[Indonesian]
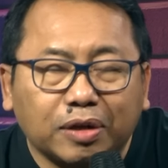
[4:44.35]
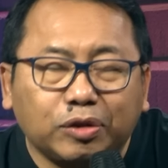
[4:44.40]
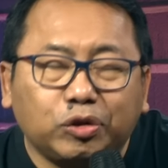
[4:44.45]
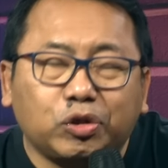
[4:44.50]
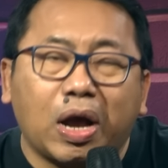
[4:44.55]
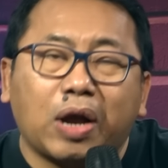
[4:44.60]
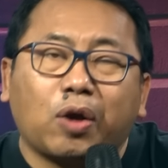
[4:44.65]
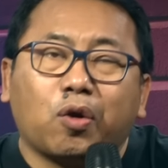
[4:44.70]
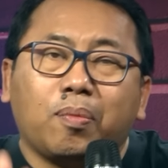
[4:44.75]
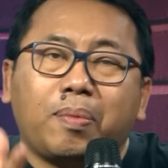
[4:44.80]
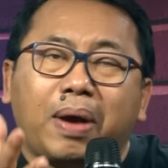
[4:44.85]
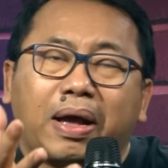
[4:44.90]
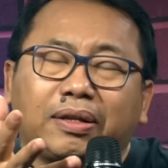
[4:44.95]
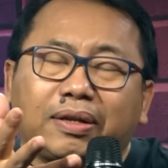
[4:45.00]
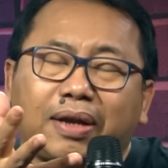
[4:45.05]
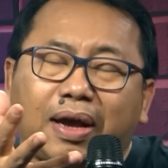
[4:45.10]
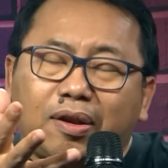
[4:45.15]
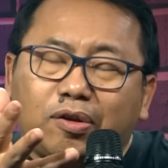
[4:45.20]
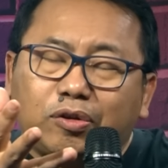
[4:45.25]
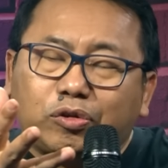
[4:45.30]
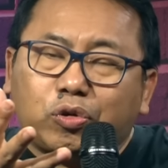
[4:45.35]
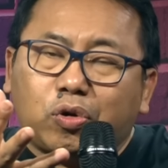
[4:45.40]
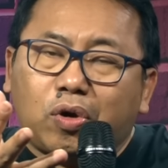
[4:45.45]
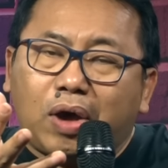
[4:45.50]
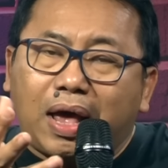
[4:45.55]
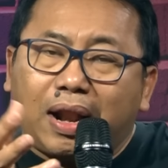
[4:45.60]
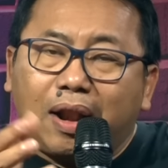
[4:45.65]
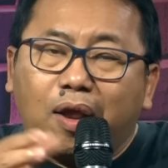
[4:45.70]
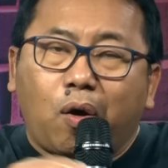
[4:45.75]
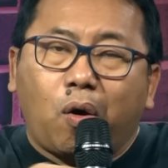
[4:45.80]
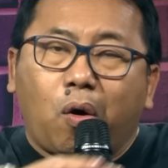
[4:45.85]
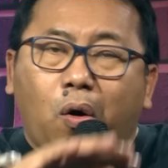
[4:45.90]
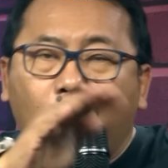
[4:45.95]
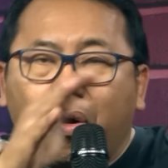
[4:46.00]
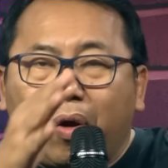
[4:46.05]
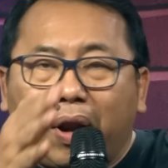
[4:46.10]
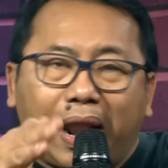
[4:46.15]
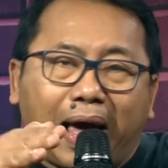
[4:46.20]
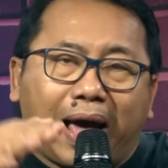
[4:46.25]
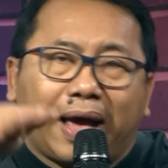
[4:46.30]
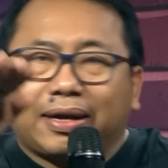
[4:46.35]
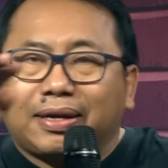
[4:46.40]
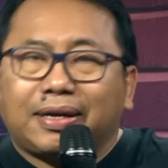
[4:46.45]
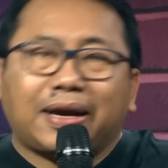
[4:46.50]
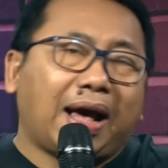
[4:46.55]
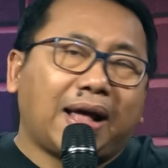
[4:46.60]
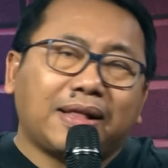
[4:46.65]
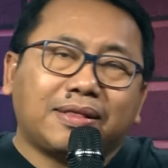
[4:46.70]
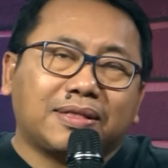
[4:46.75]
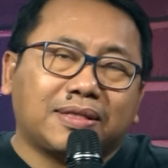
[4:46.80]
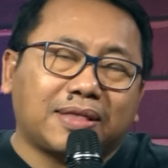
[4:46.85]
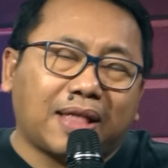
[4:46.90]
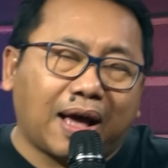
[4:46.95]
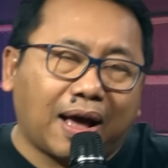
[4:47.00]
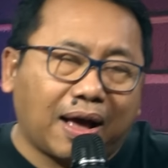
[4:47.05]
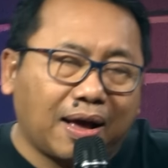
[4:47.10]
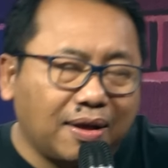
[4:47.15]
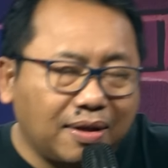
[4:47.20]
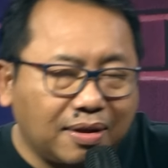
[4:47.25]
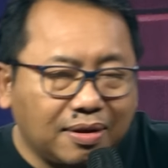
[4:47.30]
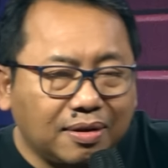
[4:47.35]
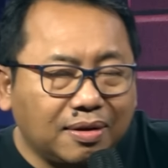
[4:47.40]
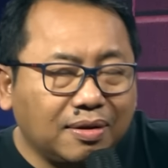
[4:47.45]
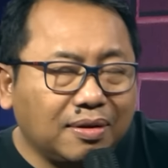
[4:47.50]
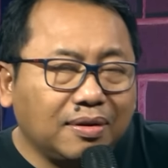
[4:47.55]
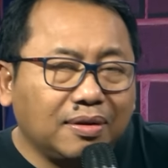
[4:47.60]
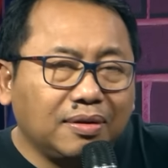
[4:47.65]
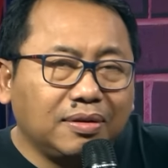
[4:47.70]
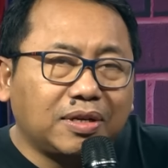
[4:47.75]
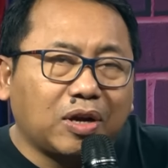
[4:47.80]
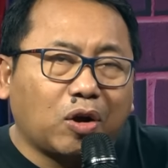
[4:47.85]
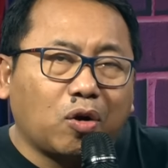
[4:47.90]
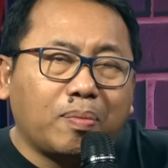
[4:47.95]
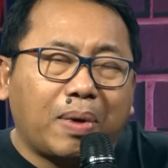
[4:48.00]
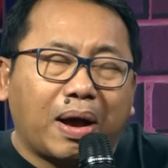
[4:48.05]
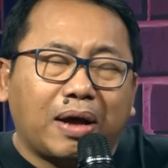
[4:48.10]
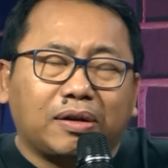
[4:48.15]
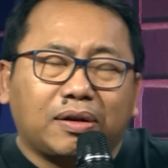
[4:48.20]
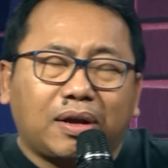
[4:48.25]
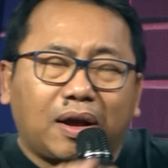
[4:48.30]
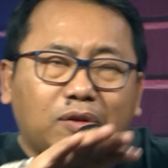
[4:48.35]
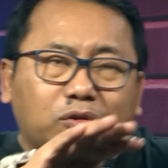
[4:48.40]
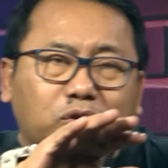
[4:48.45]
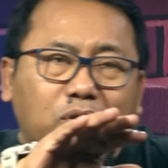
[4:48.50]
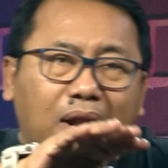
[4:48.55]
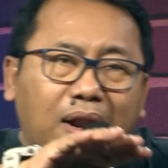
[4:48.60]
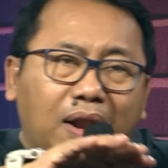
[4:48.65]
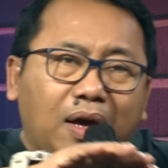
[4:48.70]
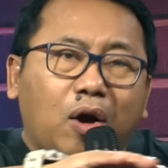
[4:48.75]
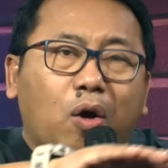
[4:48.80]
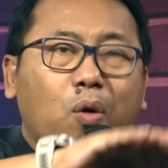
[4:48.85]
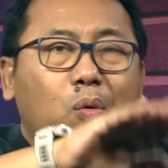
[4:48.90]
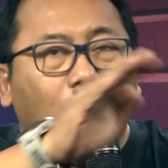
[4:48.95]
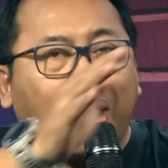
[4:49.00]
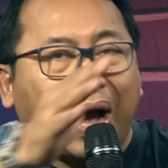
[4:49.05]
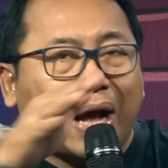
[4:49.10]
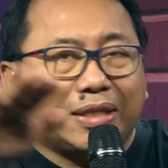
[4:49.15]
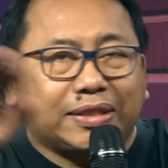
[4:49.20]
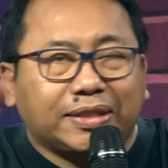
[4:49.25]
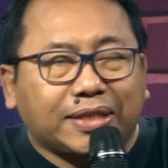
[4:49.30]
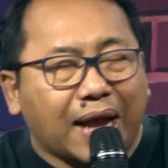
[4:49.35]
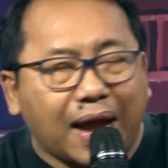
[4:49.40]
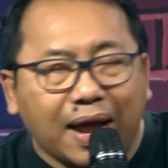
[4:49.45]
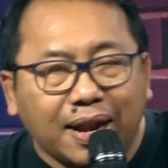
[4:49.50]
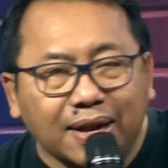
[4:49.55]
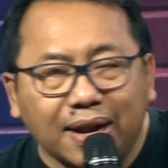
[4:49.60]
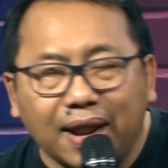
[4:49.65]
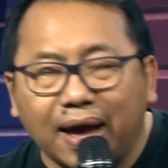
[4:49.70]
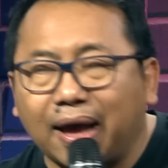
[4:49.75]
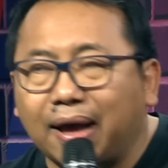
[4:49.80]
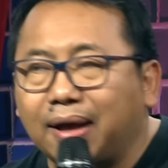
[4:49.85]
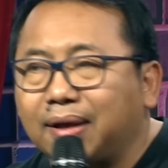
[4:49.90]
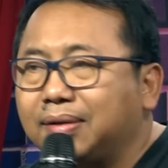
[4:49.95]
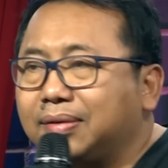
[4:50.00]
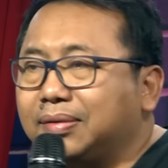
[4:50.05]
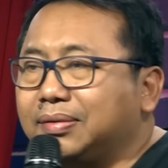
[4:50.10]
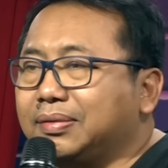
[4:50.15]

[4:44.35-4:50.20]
Jago banget kalau soal olah kata. Jago banget kalau soal wacana.